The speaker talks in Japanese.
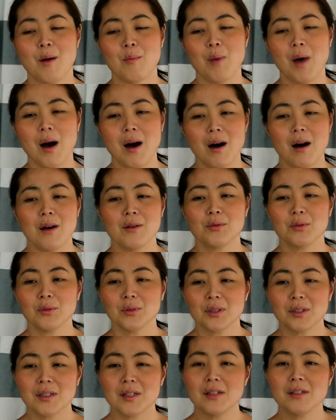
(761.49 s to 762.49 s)
まあそ
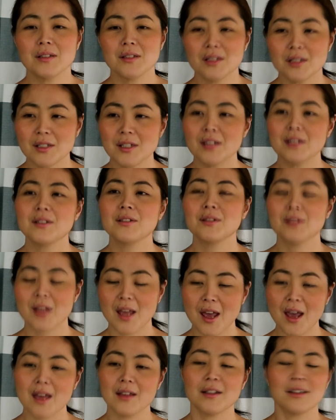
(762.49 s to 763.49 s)
んな感じです
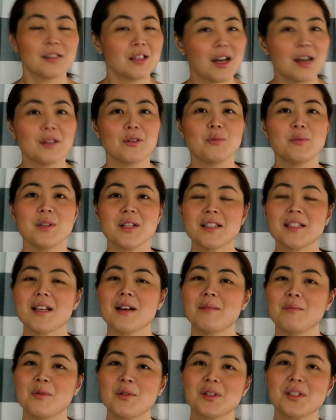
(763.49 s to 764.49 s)
ね。なんで皆
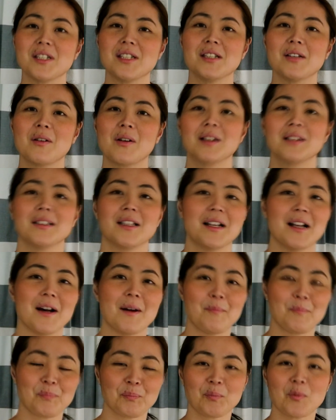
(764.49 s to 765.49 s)
さんもしよかった
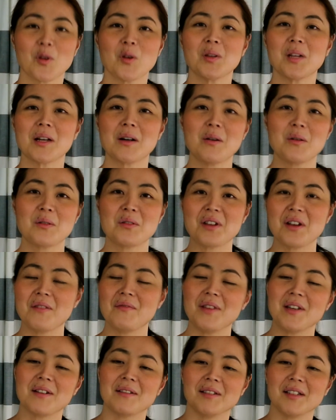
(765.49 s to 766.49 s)
ら、いろんな
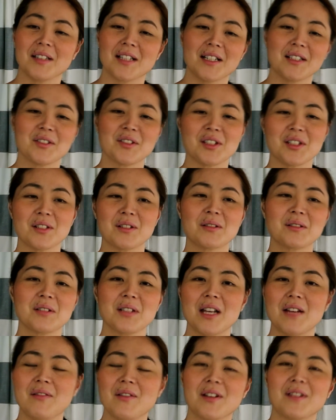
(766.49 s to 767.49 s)
ゴールデンウィークで楽しい
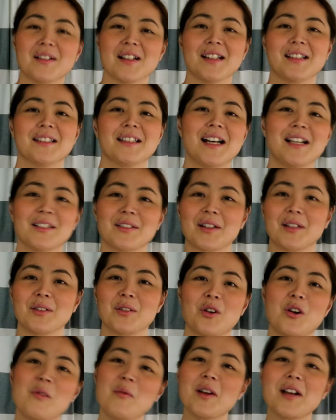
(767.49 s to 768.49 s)
ゴールデンウィークやったとか、
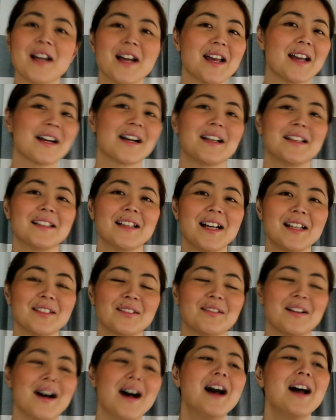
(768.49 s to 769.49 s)
どこも行かへんかった
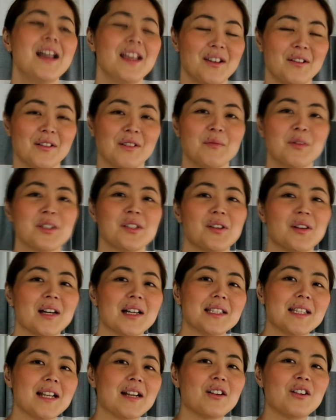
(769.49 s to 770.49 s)
とか、もしよ
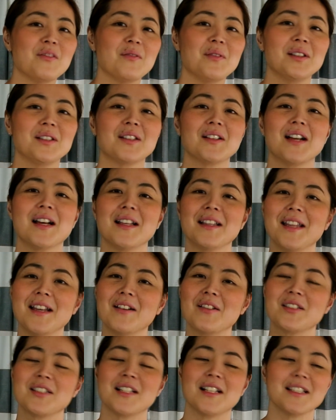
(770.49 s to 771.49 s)
かったらコメント欄で
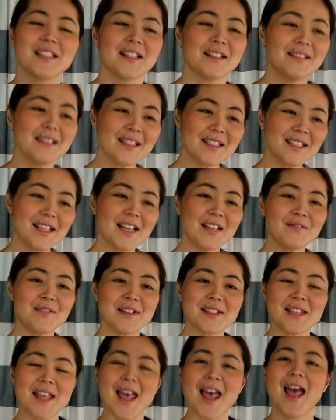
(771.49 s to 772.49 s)
お知らせください
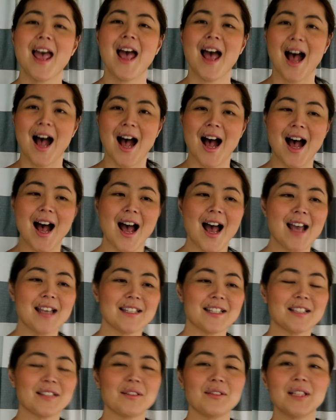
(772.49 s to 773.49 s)
ませ。はい、
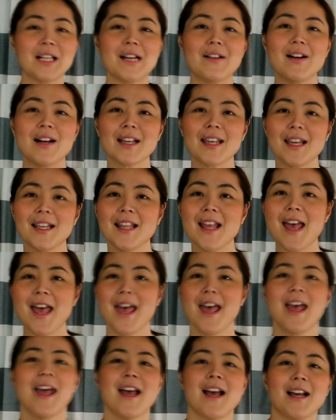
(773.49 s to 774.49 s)
じゃあそんなわけで
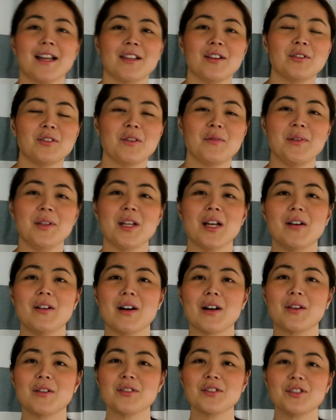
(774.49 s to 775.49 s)
今日のビデオ
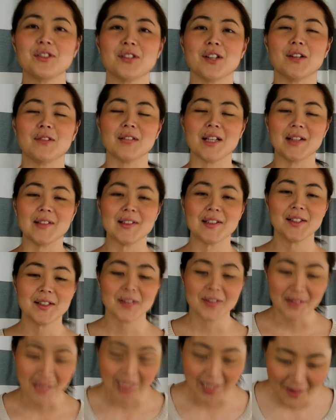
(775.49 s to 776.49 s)
は今週のうだうだ
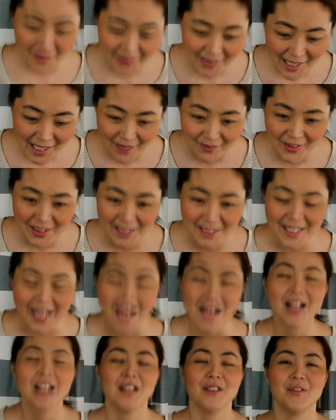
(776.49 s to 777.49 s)
トークでございまし
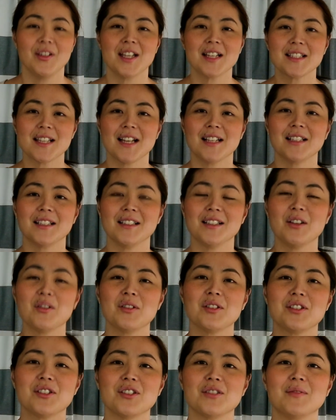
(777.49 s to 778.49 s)
た。皆さん良
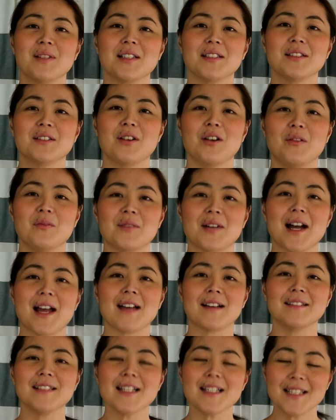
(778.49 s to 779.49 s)
い週末をお
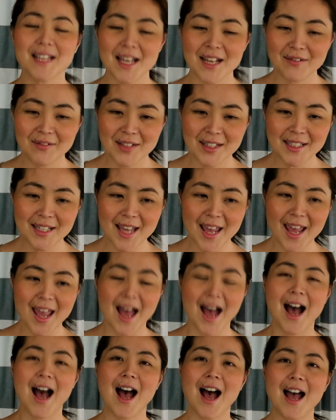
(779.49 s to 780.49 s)
迎えくださいませ。
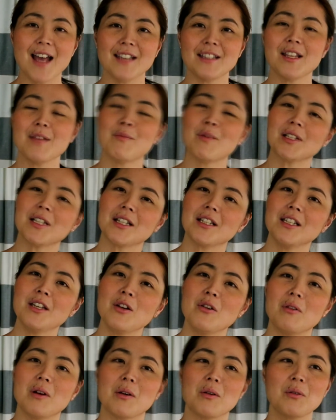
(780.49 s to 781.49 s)
はい。で、まだ日
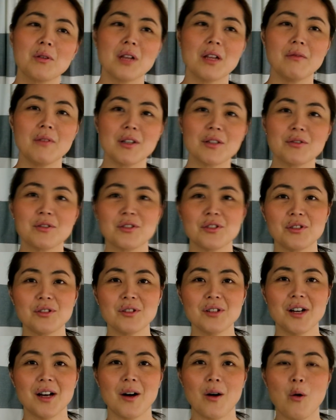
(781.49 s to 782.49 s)
本はゴールデンウィーク
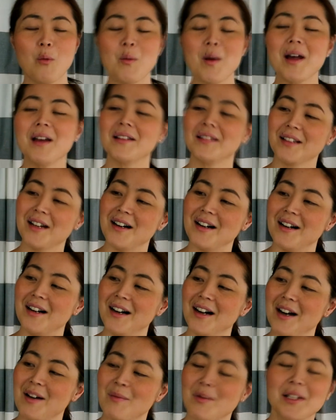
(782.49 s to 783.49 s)
中？ほんまやんな。
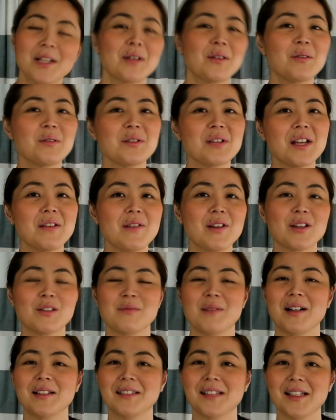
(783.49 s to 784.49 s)
まだ
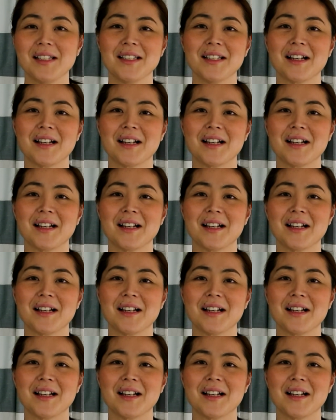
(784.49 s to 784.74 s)
ゴールデンウィークもあったの